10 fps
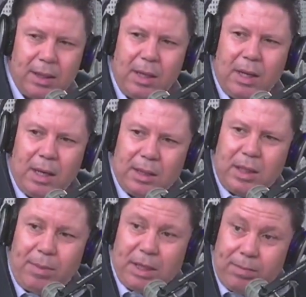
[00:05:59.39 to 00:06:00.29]
سياسيا
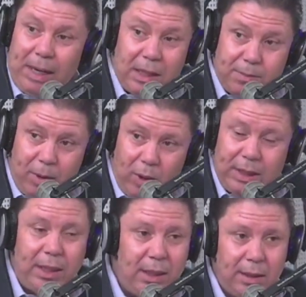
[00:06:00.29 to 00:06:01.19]
ارتبط بالحزب
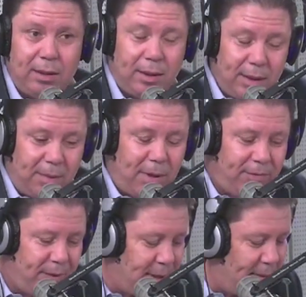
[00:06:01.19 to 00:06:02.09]
الوطني انتمى في
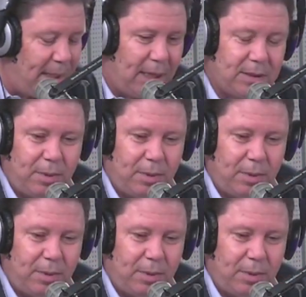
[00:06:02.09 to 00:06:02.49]
فتره ما الحزب